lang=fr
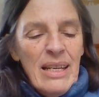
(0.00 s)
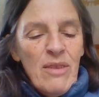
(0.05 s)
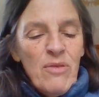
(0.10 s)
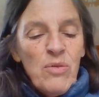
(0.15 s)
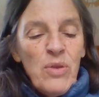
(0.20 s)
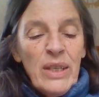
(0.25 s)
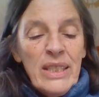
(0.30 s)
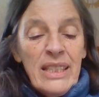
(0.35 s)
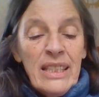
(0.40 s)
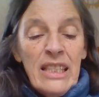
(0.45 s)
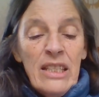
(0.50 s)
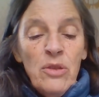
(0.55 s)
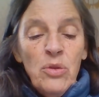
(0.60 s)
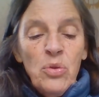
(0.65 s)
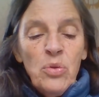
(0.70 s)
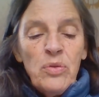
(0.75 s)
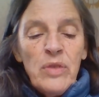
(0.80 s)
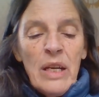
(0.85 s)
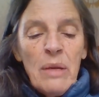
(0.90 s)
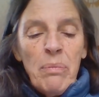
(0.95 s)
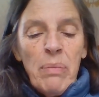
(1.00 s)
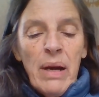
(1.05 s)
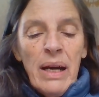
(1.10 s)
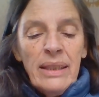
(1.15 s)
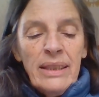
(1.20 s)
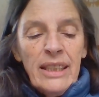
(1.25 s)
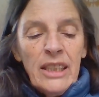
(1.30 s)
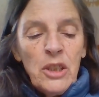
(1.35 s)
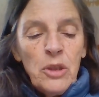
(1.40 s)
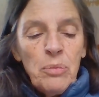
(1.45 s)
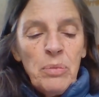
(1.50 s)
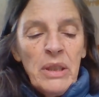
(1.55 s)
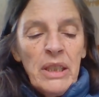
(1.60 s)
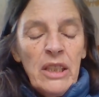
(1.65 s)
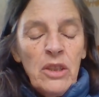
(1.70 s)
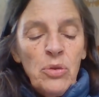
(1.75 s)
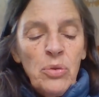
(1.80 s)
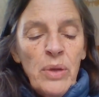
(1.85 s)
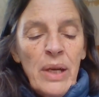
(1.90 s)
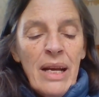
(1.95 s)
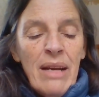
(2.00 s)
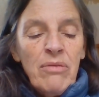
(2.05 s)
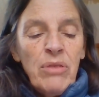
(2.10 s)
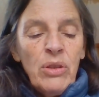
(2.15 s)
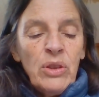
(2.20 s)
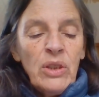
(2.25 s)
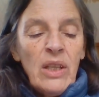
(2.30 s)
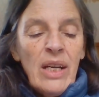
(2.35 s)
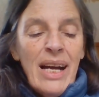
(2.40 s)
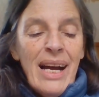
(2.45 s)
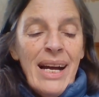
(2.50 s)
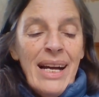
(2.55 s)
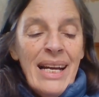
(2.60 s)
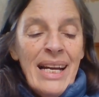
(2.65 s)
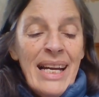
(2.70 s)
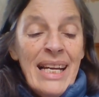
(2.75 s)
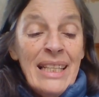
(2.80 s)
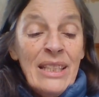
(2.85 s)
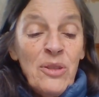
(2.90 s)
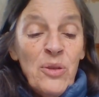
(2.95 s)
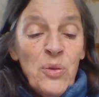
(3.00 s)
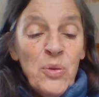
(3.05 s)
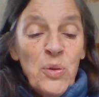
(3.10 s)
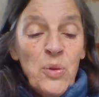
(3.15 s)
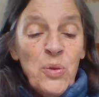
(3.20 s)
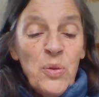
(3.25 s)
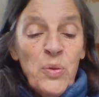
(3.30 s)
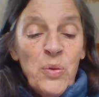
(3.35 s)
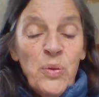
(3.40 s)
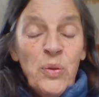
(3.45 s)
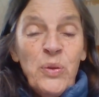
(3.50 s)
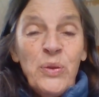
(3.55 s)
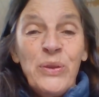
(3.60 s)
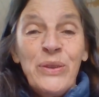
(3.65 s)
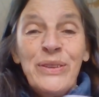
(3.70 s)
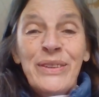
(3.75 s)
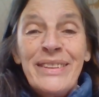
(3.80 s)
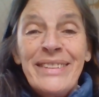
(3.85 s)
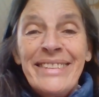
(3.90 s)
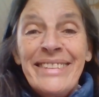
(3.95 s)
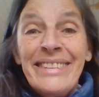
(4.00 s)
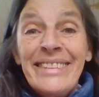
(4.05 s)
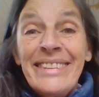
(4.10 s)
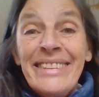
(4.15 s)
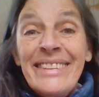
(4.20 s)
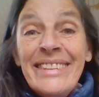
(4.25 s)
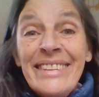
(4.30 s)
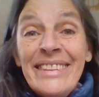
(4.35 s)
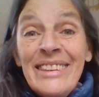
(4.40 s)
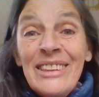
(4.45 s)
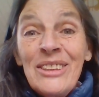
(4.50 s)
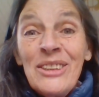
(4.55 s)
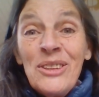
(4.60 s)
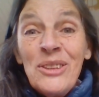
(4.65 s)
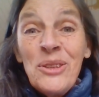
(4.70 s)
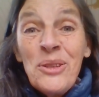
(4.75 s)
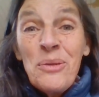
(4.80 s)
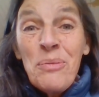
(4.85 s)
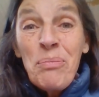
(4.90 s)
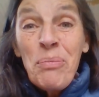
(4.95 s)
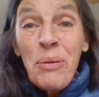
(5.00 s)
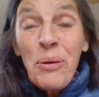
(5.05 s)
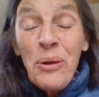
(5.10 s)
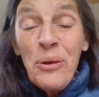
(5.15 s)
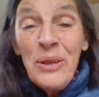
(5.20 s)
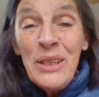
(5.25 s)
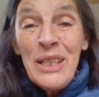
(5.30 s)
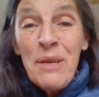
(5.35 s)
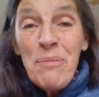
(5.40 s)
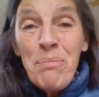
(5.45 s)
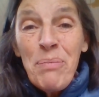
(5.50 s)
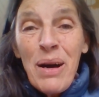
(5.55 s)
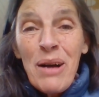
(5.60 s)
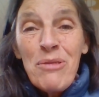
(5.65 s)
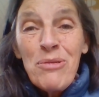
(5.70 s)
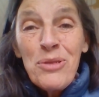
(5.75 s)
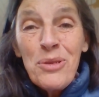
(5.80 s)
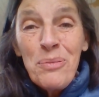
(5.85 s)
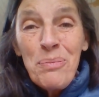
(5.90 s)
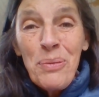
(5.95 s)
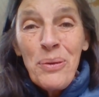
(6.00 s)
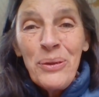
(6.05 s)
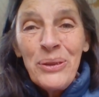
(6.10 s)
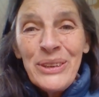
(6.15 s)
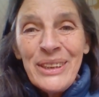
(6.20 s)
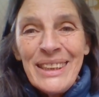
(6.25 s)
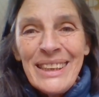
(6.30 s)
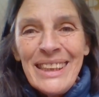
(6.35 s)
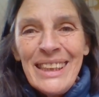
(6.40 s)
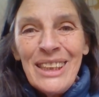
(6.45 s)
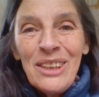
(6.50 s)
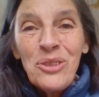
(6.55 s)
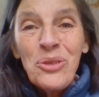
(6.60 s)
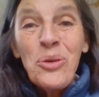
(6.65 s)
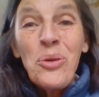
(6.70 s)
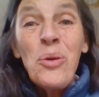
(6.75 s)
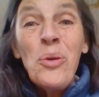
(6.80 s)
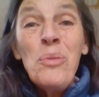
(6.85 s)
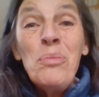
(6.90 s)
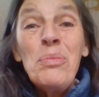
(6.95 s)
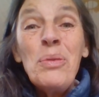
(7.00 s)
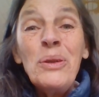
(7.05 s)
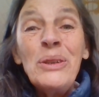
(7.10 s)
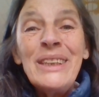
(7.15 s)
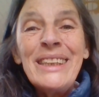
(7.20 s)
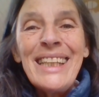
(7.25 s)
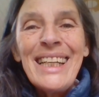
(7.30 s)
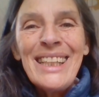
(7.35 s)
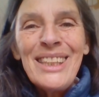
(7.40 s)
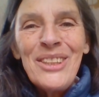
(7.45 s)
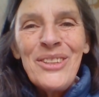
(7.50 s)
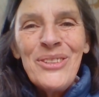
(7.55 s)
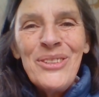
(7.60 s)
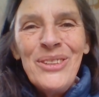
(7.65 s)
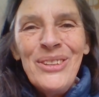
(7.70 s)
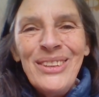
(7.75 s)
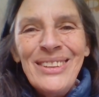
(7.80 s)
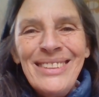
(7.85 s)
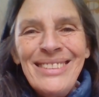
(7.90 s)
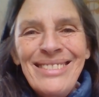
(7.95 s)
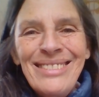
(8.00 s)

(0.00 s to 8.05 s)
Voici une nouvelle pratique spirituelle à votre intention. Ne prenez pas vos pensées trop au sérieux.